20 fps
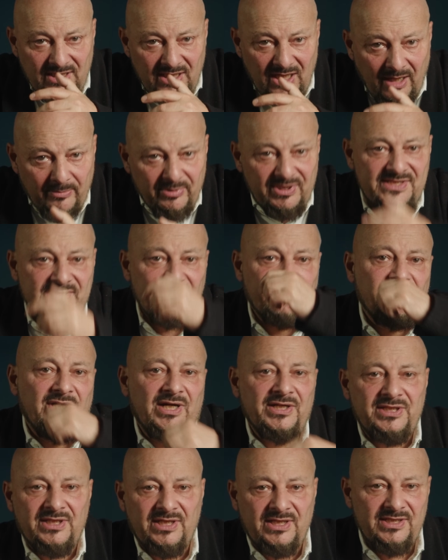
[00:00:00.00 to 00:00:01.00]

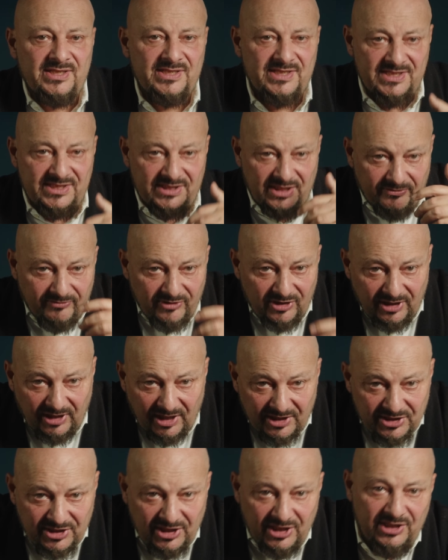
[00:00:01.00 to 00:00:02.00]
образование,
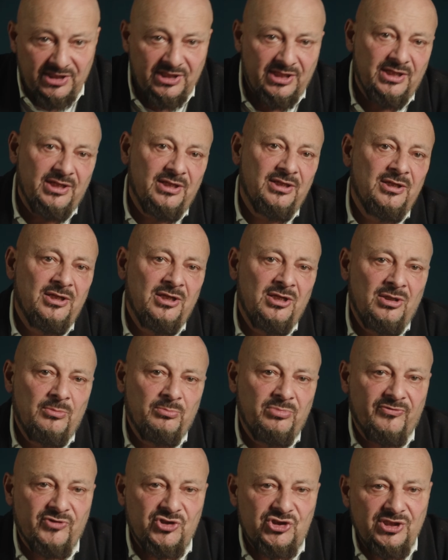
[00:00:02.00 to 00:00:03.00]
здравоохранение –
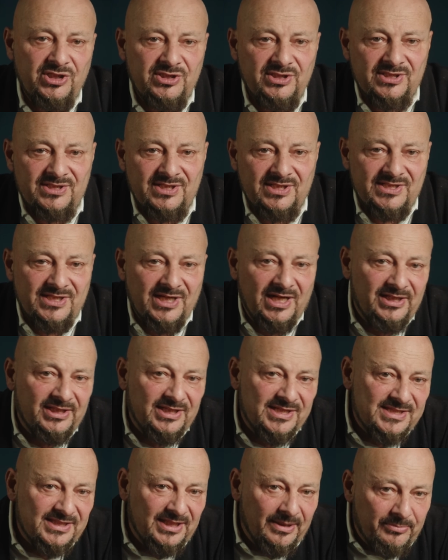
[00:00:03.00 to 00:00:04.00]
повышение
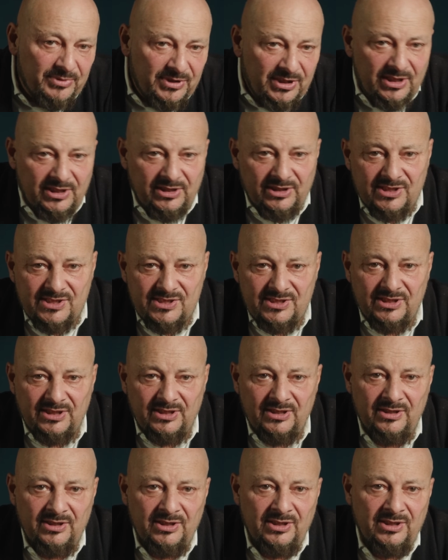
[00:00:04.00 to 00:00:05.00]
социальной стабильности